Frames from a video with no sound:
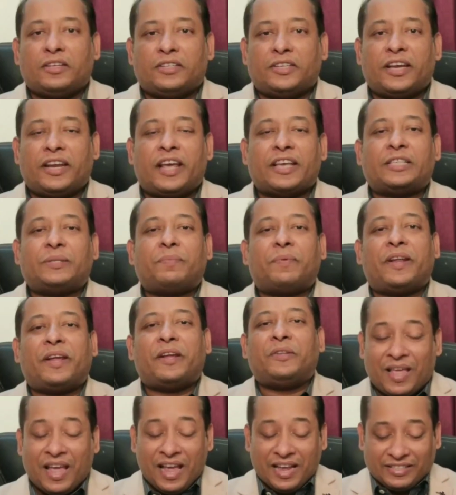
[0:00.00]
ডিয়ার
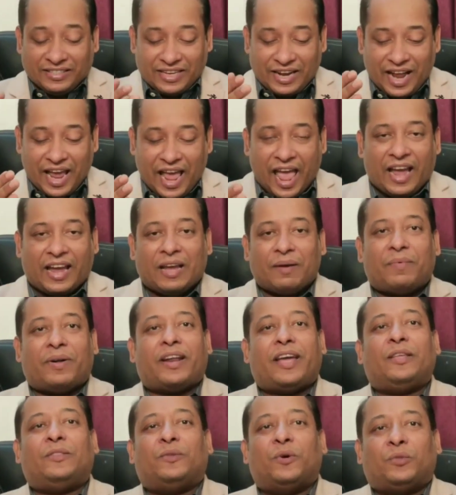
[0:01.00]
অ্যাসপিরেন্ট যারা
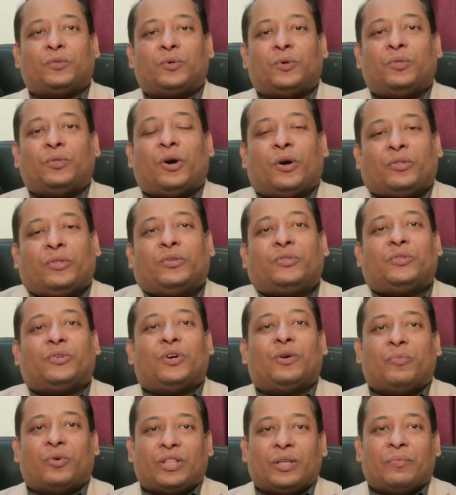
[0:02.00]
একেবারেই নতুন অথচ
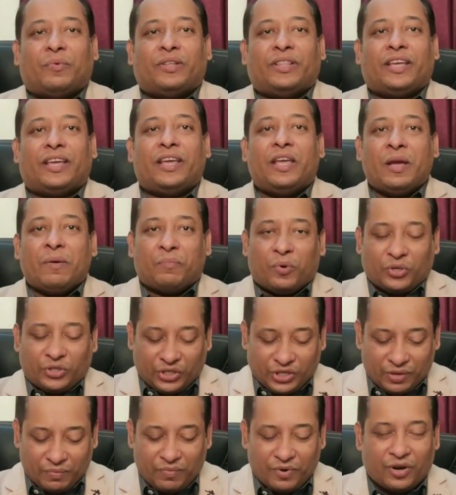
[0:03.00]
মনে মনে
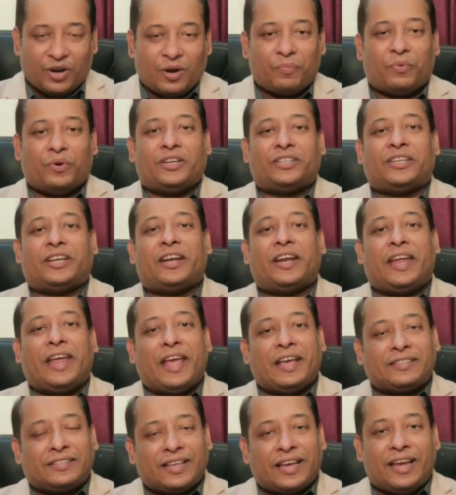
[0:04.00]
পশ্চিমবঙ্গ পুলিশের
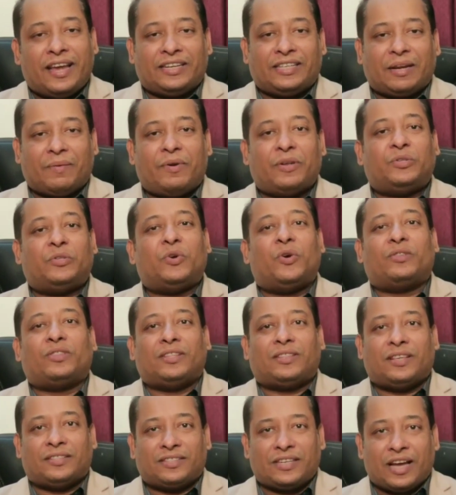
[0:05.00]
এসআই হিসাবে যোগ
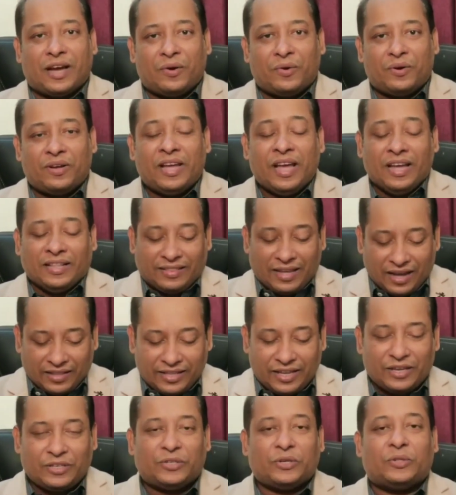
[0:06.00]
দিতে চাও
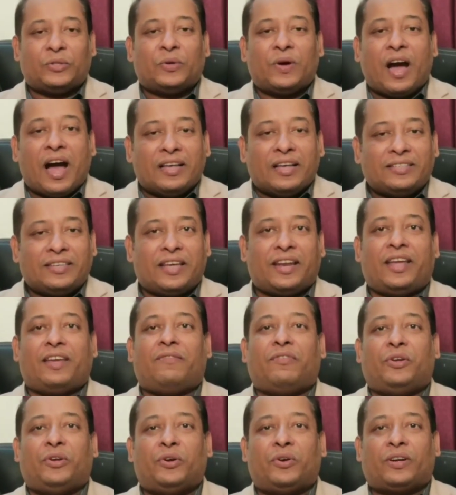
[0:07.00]
তাদের জন্য আজকের
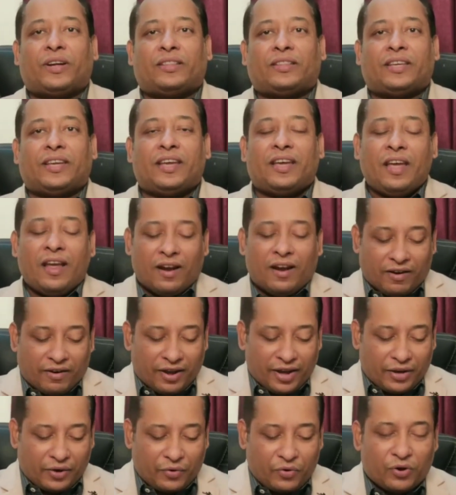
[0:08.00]
এই ভিডিওটাতে
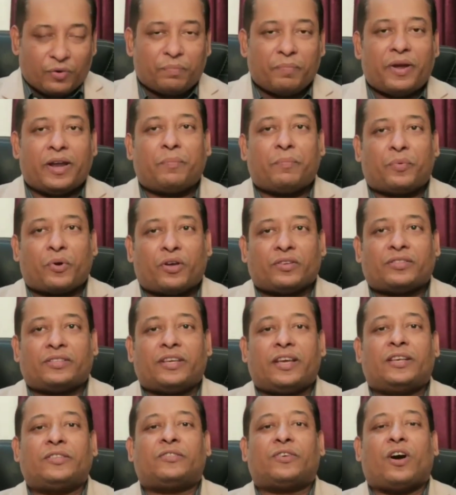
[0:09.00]
রিক্রুটমেন্ট
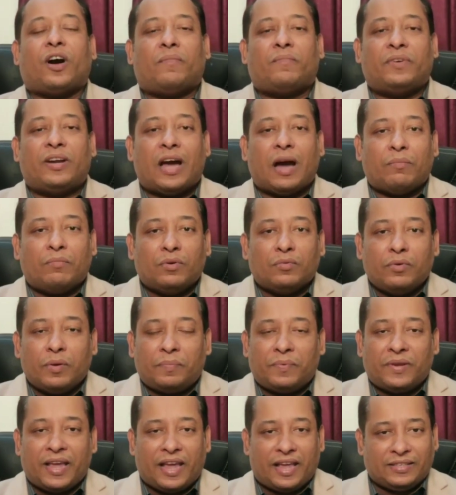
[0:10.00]
প্রসেস অফ
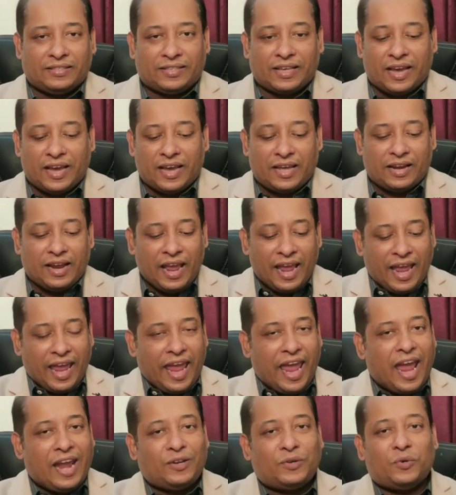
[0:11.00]
ডাব্লিউবিপি এসআইয়ের
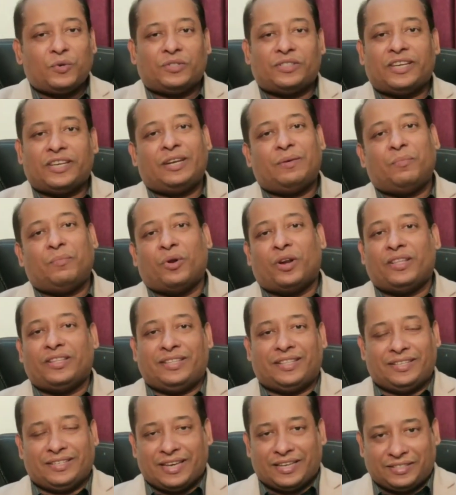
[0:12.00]
এ টু জেড বলে
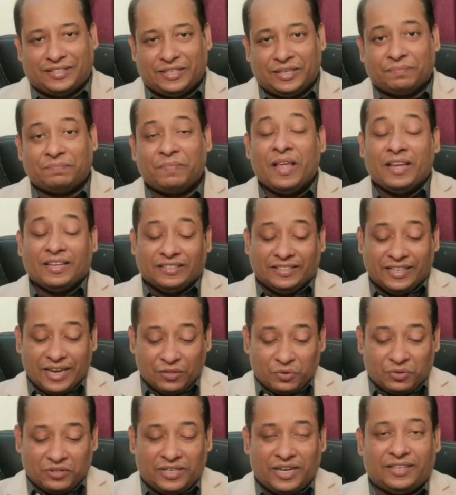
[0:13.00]
দিতে যাচ্ছি
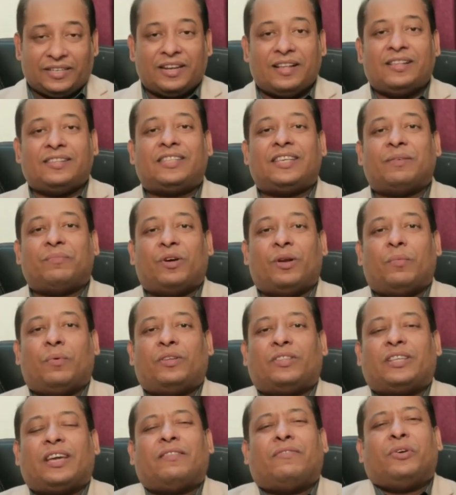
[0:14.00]
যেহেতু ডিটেলসে
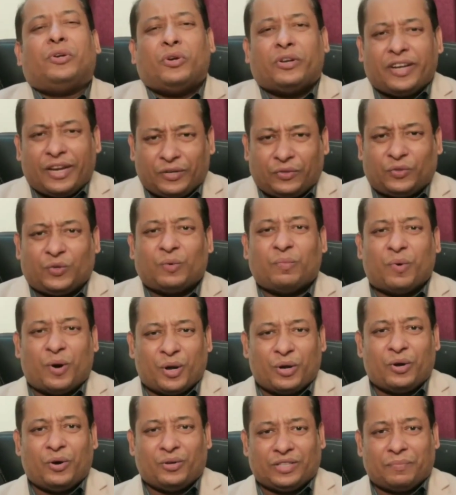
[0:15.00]
বলবো তাই ভিডিওটা একটু
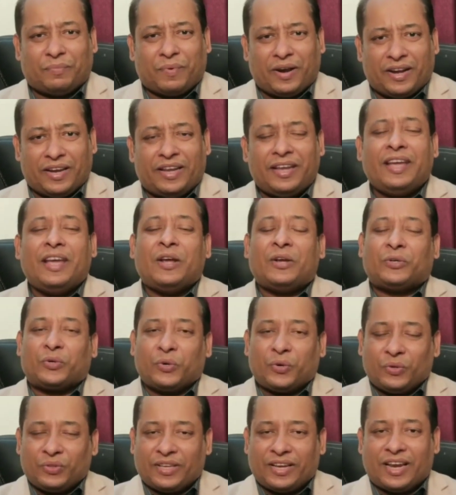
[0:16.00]
বড় হতে পারে
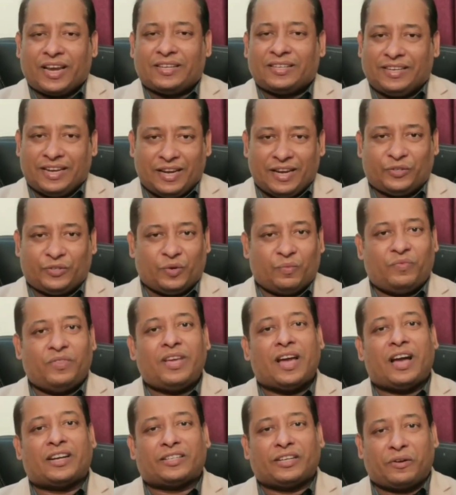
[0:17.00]
শুরু থেকে শেষ
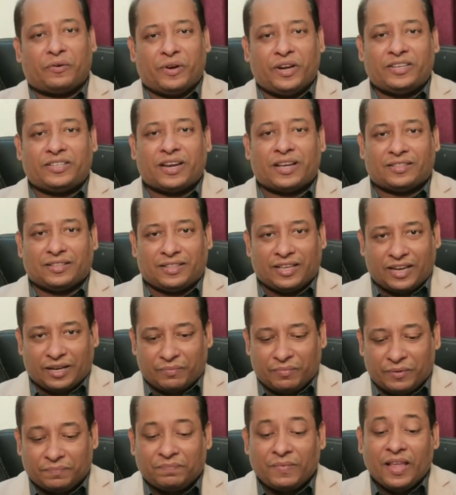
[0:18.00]
অবধি আশা করি সাথে
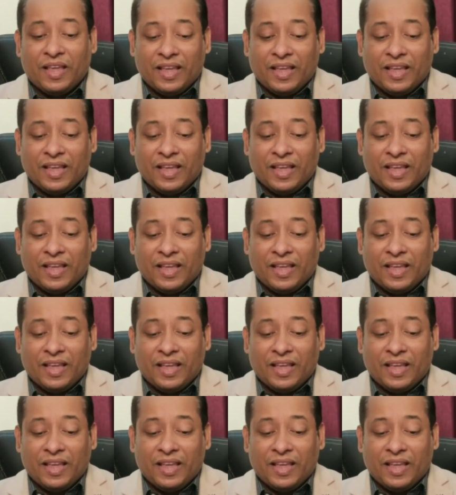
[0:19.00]
থাকবে